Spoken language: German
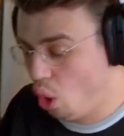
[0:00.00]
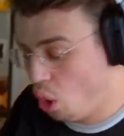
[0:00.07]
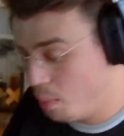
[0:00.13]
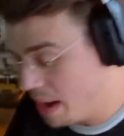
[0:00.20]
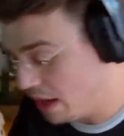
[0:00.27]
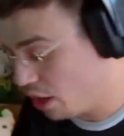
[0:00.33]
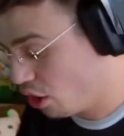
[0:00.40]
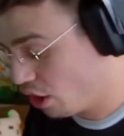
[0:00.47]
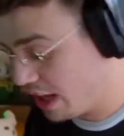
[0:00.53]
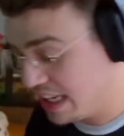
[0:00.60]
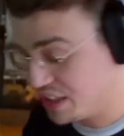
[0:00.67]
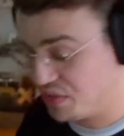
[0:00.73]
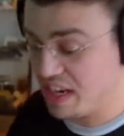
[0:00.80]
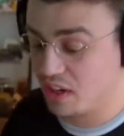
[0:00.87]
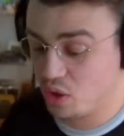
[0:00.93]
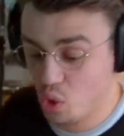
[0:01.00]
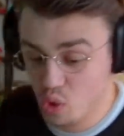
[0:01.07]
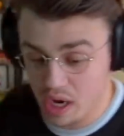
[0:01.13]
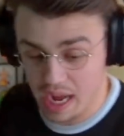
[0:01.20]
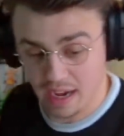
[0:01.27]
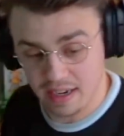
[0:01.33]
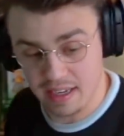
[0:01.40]
mein Gott, okay, es fängt gut
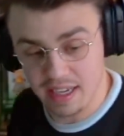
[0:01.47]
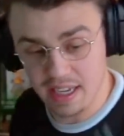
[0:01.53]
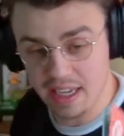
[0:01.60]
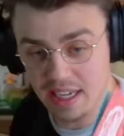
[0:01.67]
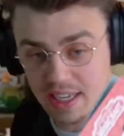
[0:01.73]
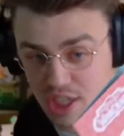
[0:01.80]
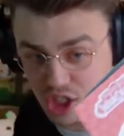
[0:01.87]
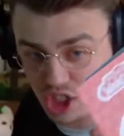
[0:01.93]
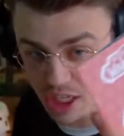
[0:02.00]
an. Hier steht